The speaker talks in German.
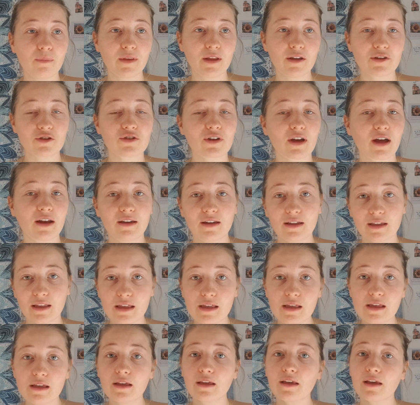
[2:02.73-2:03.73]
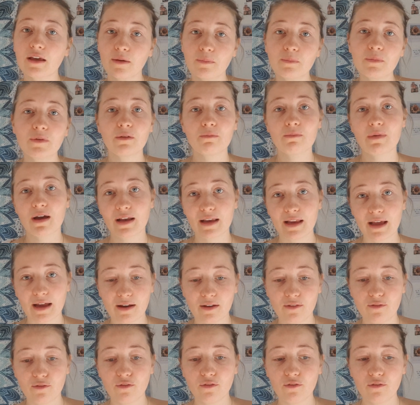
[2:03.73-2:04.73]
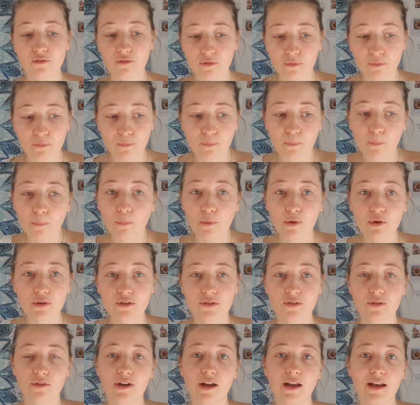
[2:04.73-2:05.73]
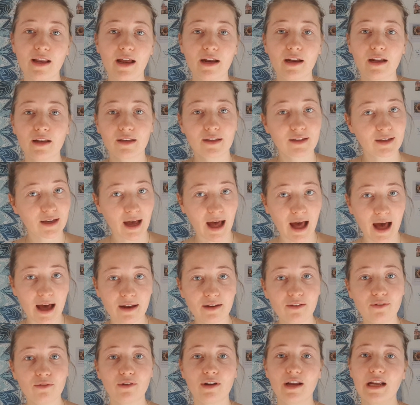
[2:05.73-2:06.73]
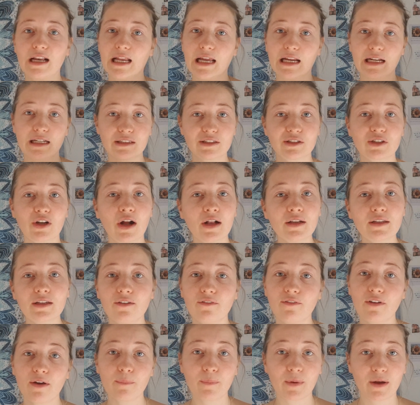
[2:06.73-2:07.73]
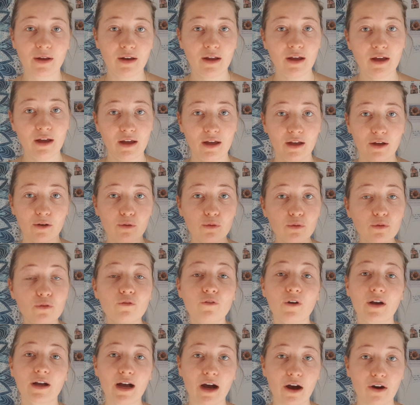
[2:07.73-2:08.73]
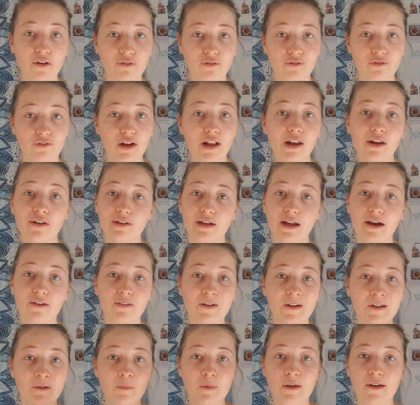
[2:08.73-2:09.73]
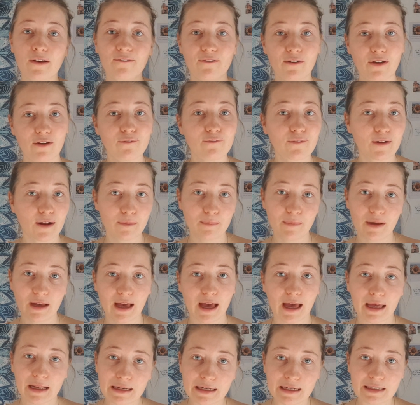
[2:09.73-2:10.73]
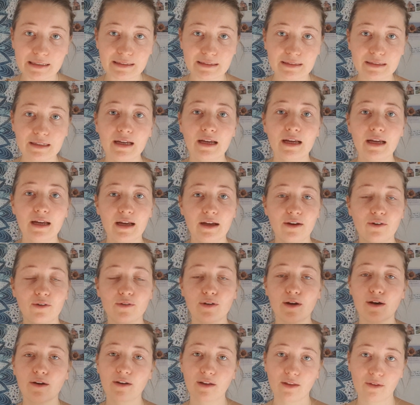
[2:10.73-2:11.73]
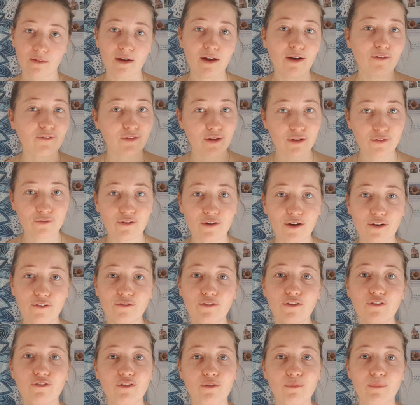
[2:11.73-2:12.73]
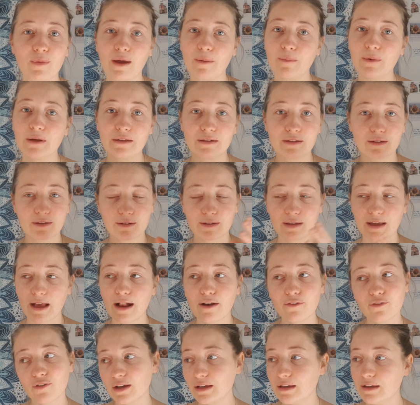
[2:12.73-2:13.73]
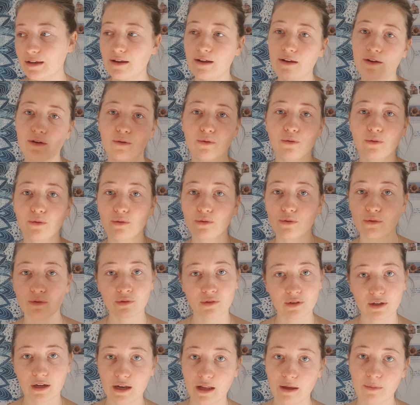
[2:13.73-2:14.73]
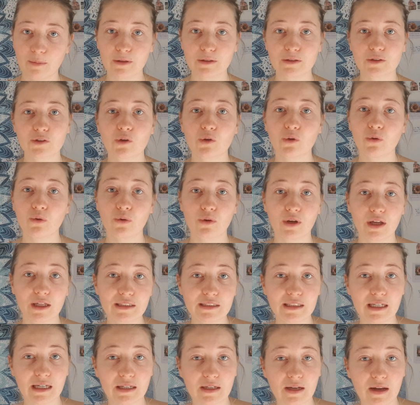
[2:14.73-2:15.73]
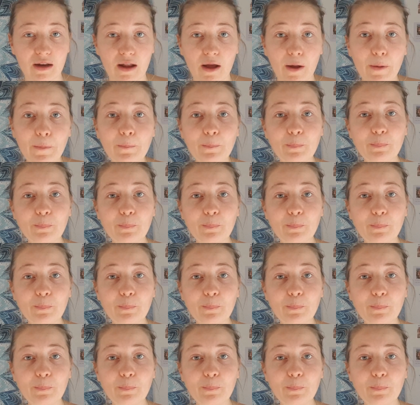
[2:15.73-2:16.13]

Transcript: eine Strategie gibt, die man lernen muss oder lernen kann oder lernen sollte, wenn man gut verkaufen will. Und da will ich mich auf jeden Fall mehr reinlesen und auch auf jeden Fall viel, viel mehr mit Geld verdienen und Unternehmensgründung etc.